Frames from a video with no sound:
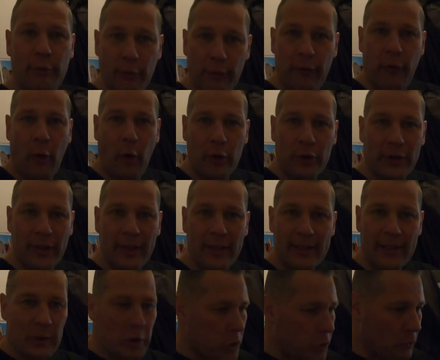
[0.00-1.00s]
sofort
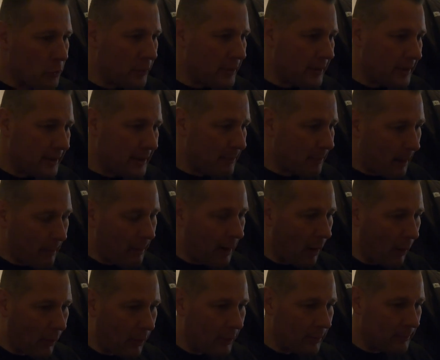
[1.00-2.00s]
den Schuh, den man
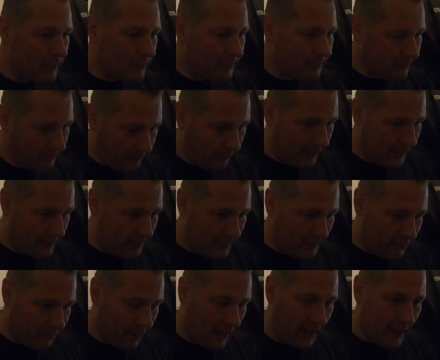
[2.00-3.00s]
braucht. Völlig
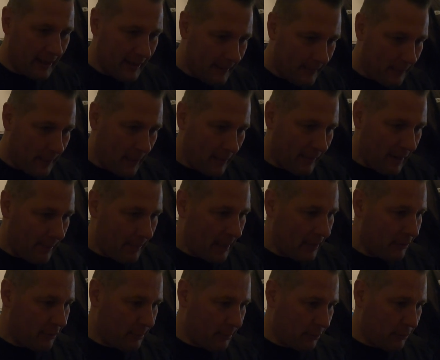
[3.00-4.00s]
bizarr. Da war
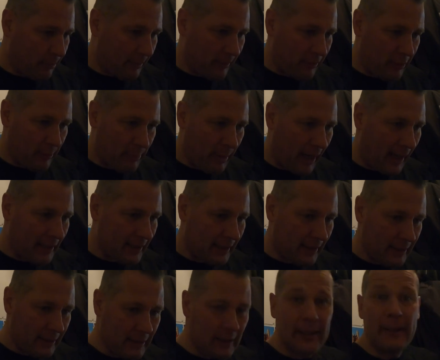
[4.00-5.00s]
mal 27 Paar
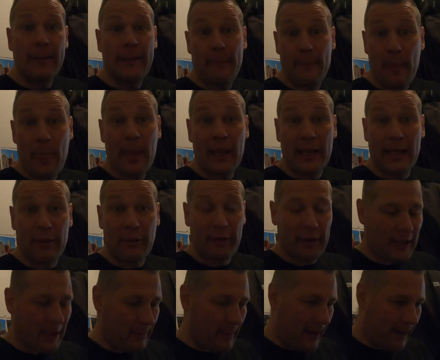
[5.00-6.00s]
drin,
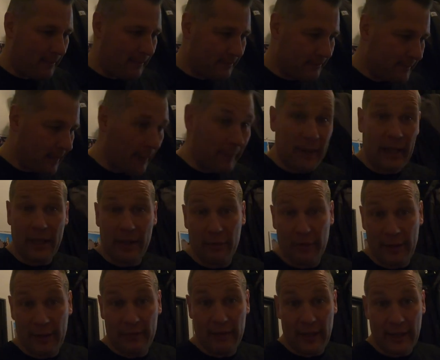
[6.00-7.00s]
jetzt nicht mehr. Habt ihr
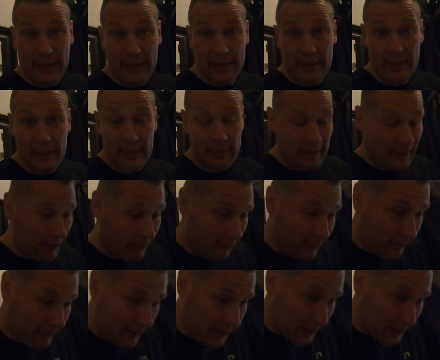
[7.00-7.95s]
gesehen vielleicht im letzten